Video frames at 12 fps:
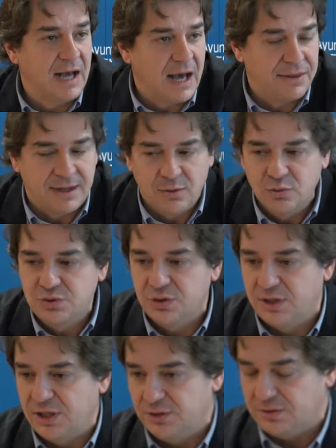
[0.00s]
hacen
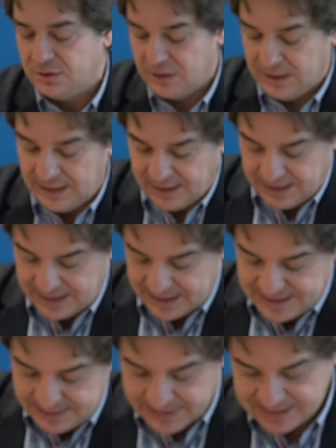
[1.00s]
uso de ello y
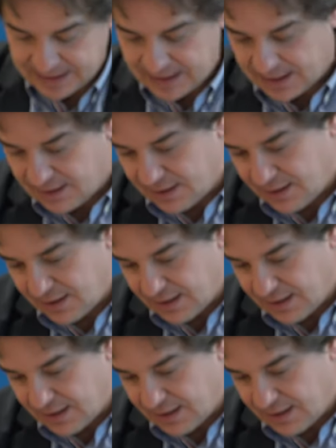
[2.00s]
ese va a ser el,